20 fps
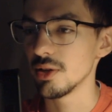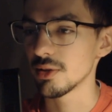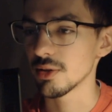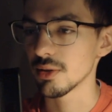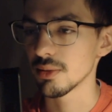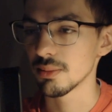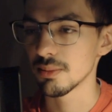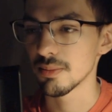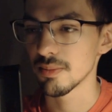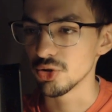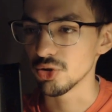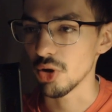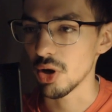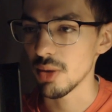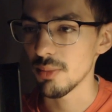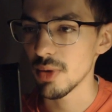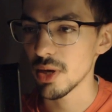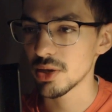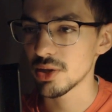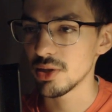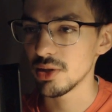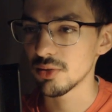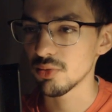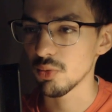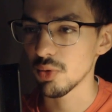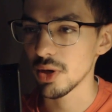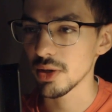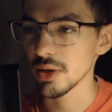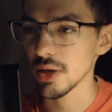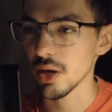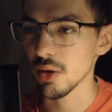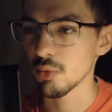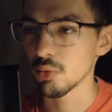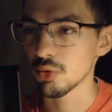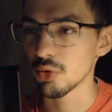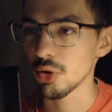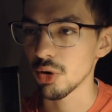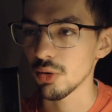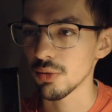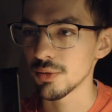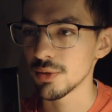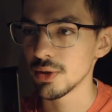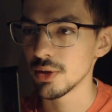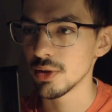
ça. Genre les mecs ils sont là, ils racontent leur vie,